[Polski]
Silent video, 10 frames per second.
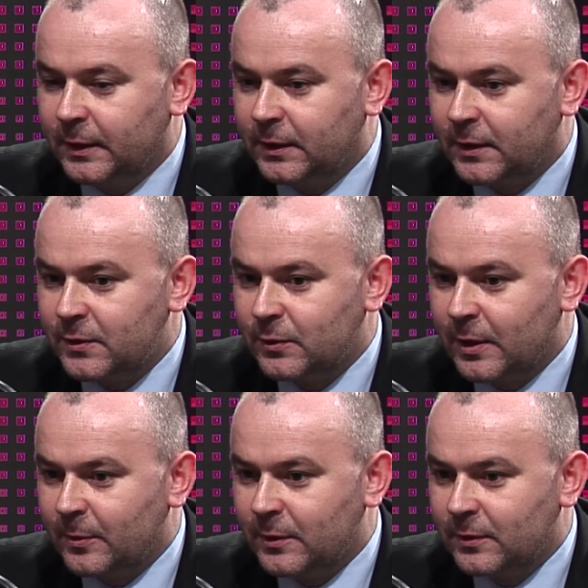
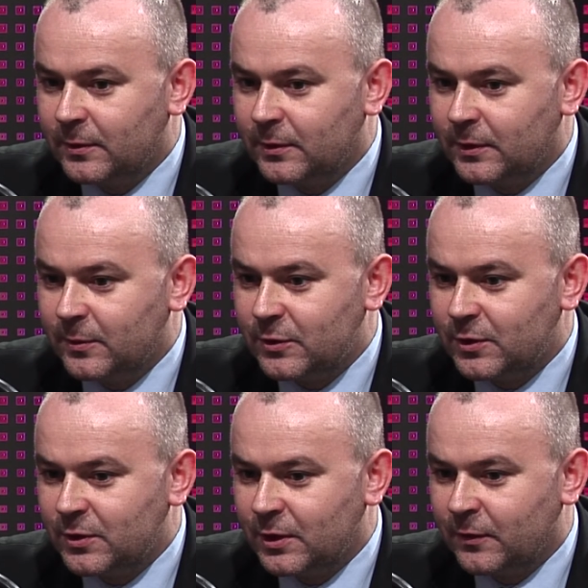interesujemy tym, co
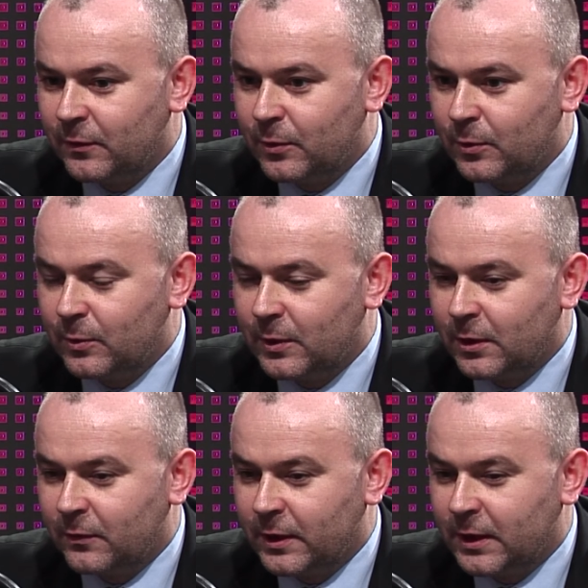się dzieje wokół
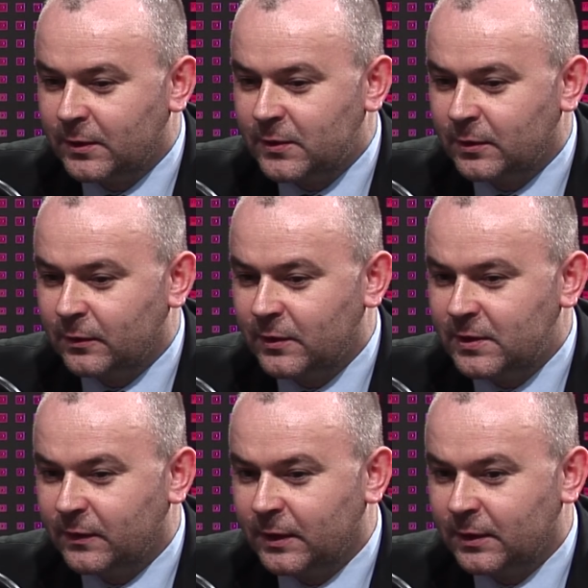Krajowej Rady
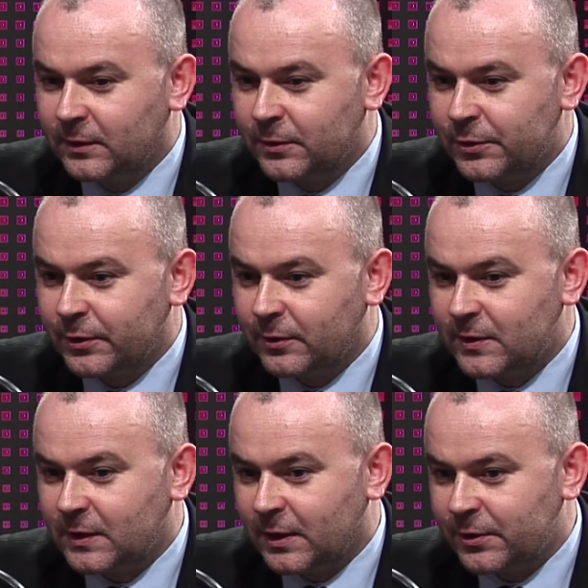Sądownictwa, dlatego że to
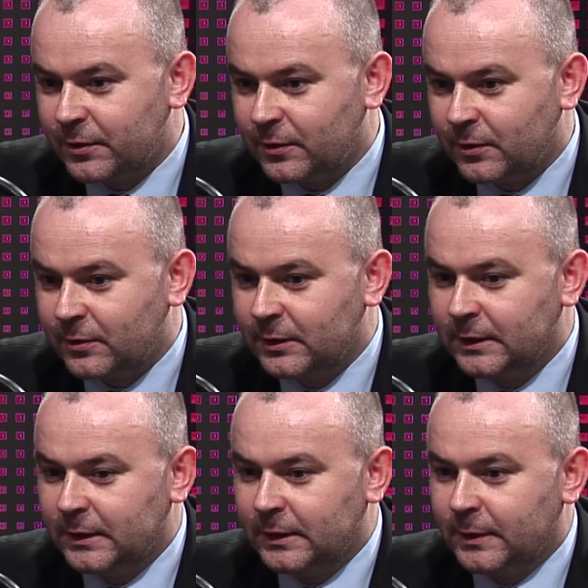jest tak, że to
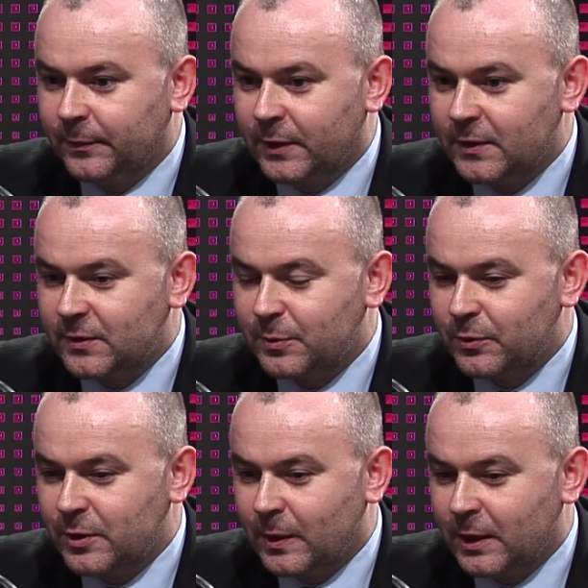jest
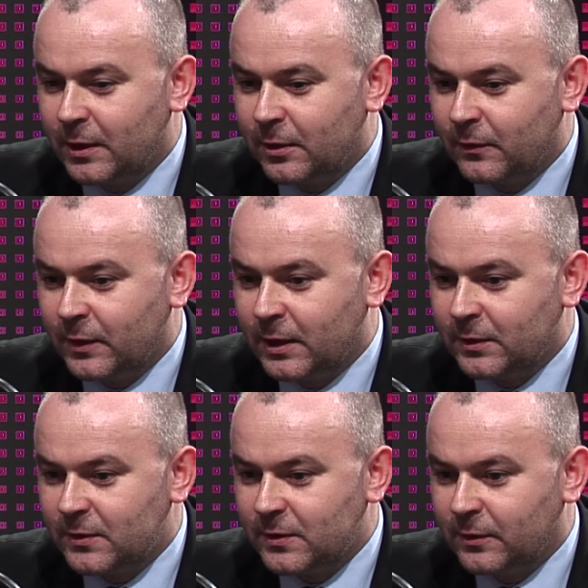współdziałanie Krajowej
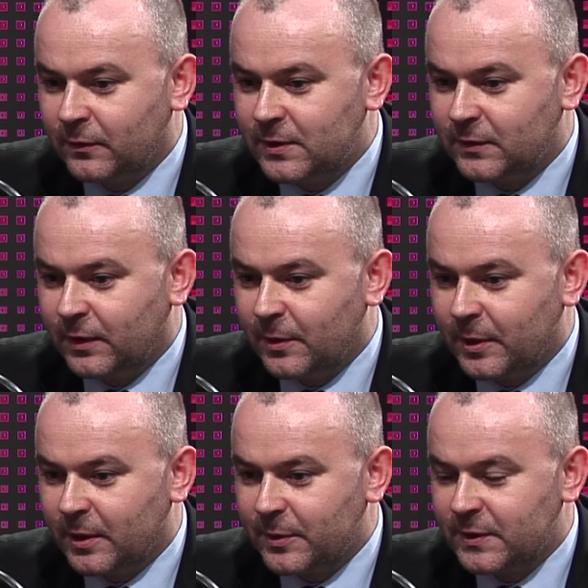Rady Sądownictwa i
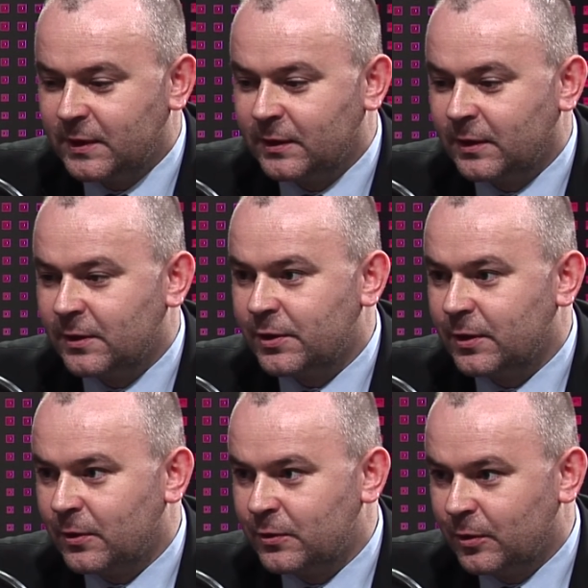pana prezydenta,
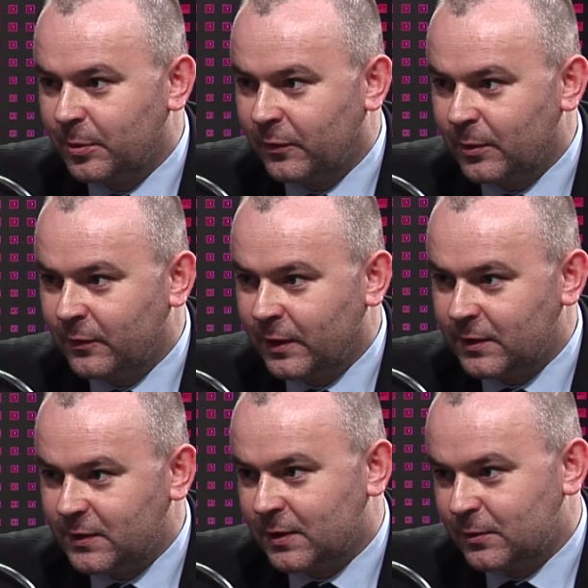jeżeli chodzi o
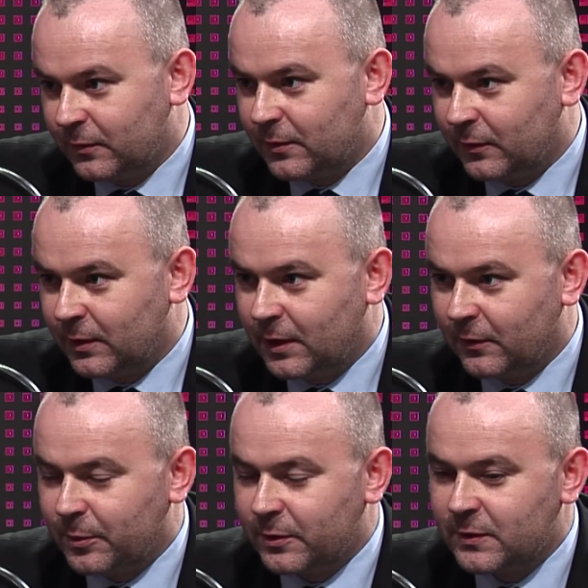powoływanie sędziów, to wynika
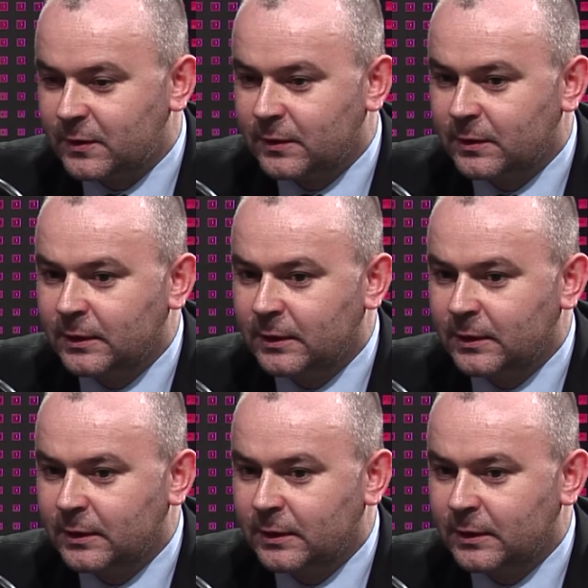wprost